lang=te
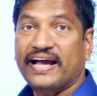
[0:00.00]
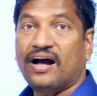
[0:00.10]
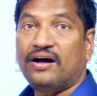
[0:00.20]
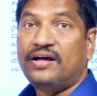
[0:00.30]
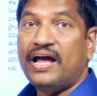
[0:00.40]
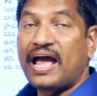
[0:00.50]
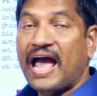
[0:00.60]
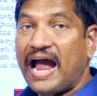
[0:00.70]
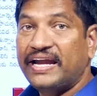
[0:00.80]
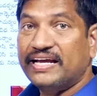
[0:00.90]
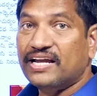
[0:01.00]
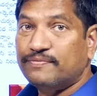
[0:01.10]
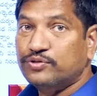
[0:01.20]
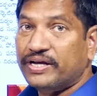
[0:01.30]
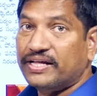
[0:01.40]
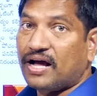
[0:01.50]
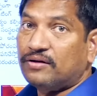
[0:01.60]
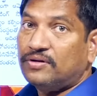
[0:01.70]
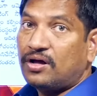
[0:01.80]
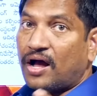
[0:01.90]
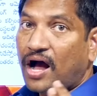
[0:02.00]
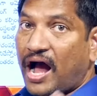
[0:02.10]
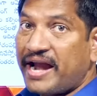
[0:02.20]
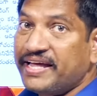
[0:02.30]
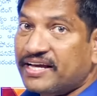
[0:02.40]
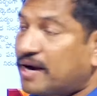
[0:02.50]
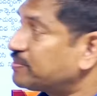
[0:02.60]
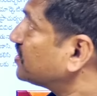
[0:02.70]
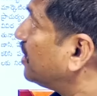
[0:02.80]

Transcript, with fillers: శాఖ హ్యాండీక్రాఫ్ట్స్ ఉన్నాయి కదా హ్యాండీక్రాఫ్ట్స్కి